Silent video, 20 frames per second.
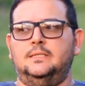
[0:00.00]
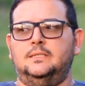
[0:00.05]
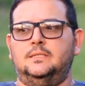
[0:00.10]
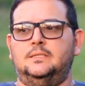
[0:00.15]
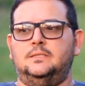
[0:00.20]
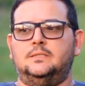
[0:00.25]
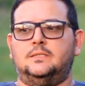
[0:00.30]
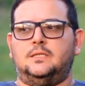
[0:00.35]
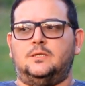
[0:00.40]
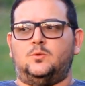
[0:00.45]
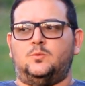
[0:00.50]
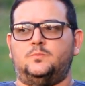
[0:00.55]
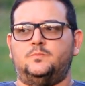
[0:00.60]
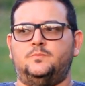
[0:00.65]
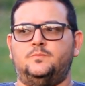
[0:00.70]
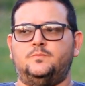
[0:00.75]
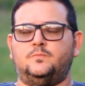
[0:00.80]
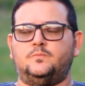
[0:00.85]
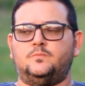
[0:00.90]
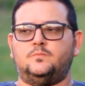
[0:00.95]
Então,
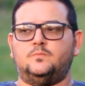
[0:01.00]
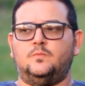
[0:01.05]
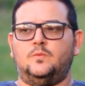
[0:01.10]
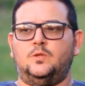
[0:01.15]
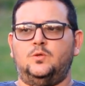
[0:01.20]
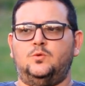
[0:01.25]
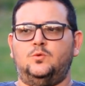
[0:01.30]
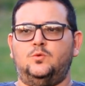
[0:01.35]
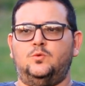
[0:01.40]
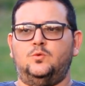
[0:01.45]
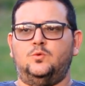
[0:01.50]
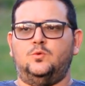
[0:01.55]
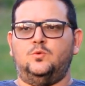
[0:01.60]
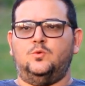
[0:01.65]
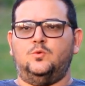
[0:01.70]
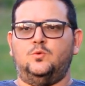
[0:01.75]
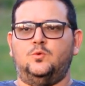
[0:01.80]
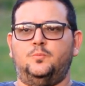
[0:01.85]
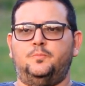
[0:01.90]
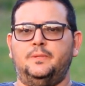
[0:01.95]

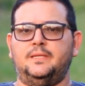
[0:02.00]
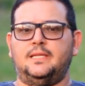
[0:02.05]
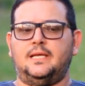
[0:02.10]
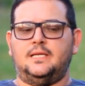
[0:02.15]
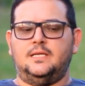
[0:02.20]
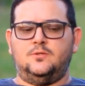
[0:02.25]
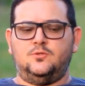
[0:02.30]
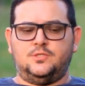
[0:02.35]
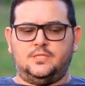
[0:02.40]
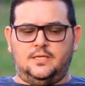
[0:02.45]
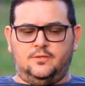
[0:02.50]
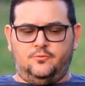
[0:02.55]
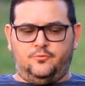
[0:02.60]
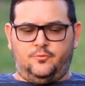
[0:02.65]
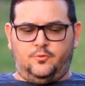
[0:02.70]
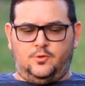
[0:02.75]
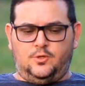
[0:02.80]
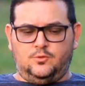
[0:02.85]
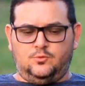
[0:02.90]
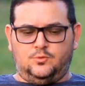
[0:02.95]
o, o pitaeiro sem
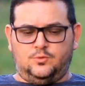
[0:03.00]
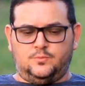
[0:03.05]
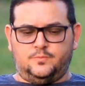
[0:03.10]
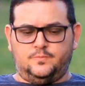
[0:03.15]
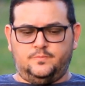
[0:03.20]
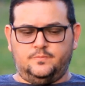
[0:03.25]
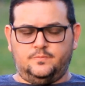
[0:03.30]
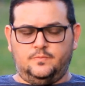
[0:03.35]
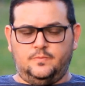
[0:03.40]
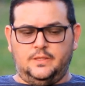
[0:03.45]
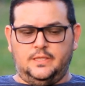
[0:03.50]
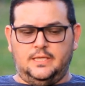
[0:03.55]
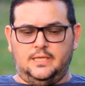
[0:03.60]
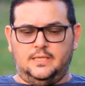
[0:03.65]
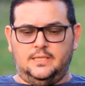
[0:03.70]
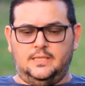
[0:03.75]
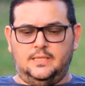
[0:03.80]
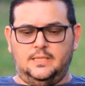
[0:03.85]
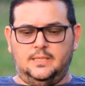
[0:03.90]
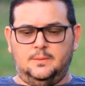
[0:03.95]
foco,
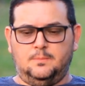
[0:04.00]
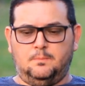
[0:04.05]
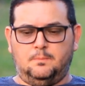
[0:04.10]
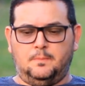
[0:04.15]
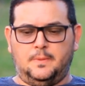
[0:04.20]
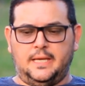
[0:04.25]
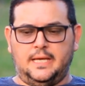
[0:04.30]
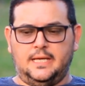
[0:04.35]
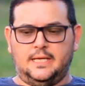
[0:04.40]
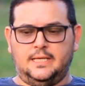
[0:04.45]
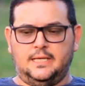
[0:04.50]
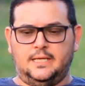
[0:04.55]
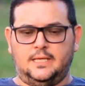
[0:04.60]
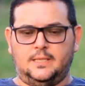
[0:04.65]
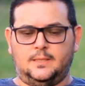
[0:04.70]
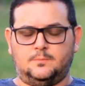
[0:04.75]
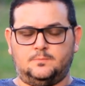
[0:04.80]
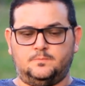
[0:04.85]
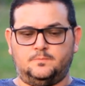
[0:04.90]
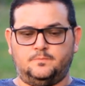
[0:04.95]
ele pega,